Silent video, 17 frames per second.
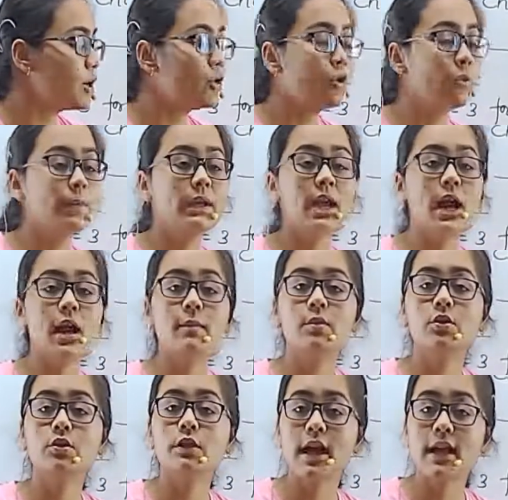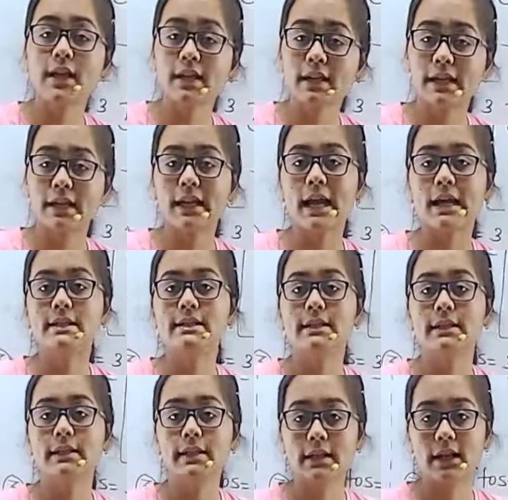को भी हम लोग क्या कर रहे हैं
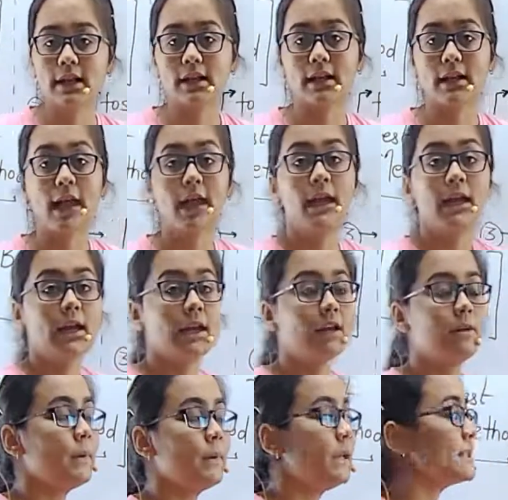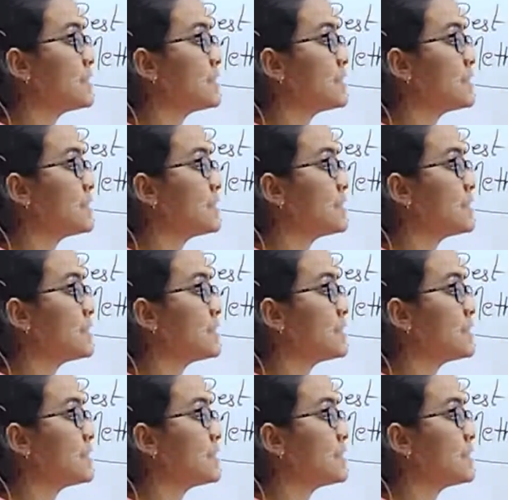कंसिडर कर रहे हैं इट मीन्स